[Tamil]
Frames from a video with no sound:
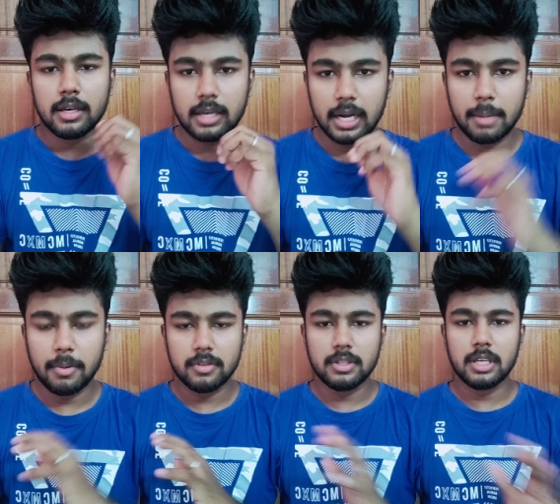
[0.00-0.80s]
கண்டிப்பாக
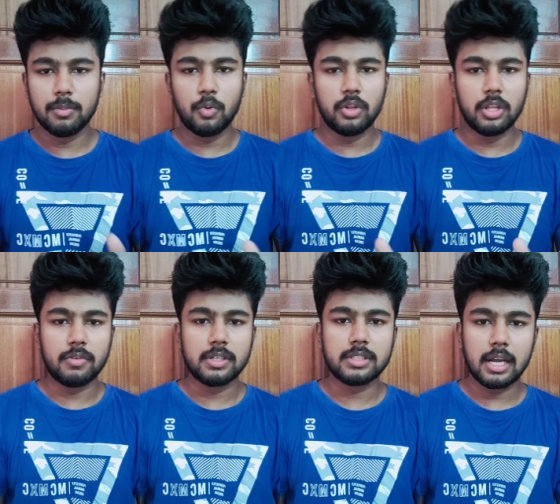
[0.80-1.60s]
அது வந்து அது போதாது
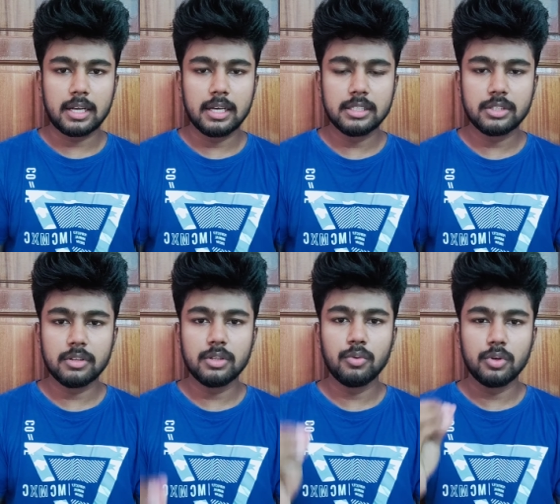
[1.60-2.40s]
ஃப்ரெண்ட்ஸ் அட்லீஸ்ட்
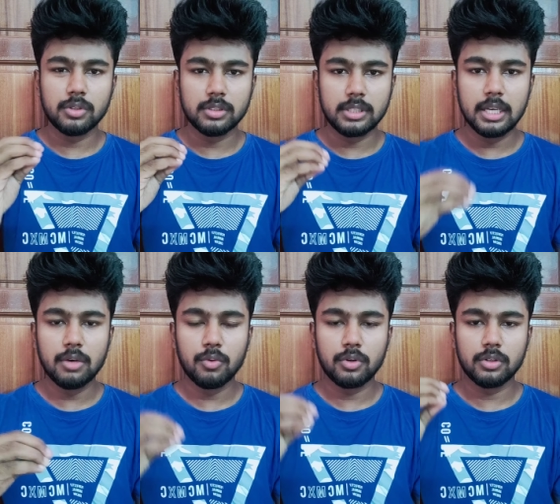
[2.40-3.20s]
வந்து ஒரு டெய்லி
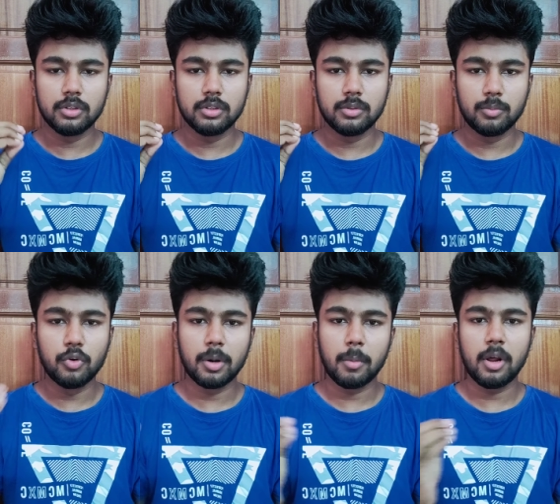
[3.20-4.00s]
ஒரு
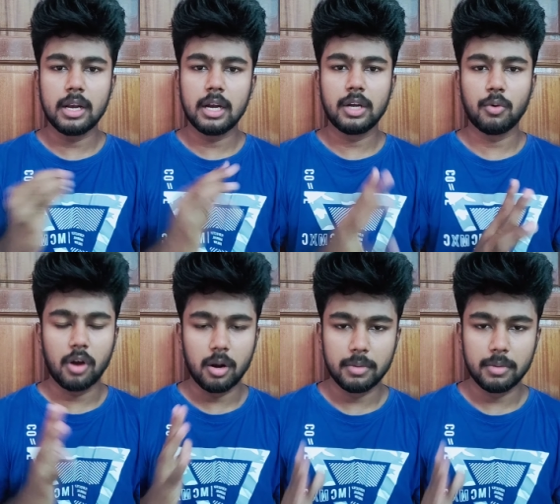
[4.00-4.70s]
மூன்றரை மணி நேரம் இல்லாட்டி ஒரு நாலு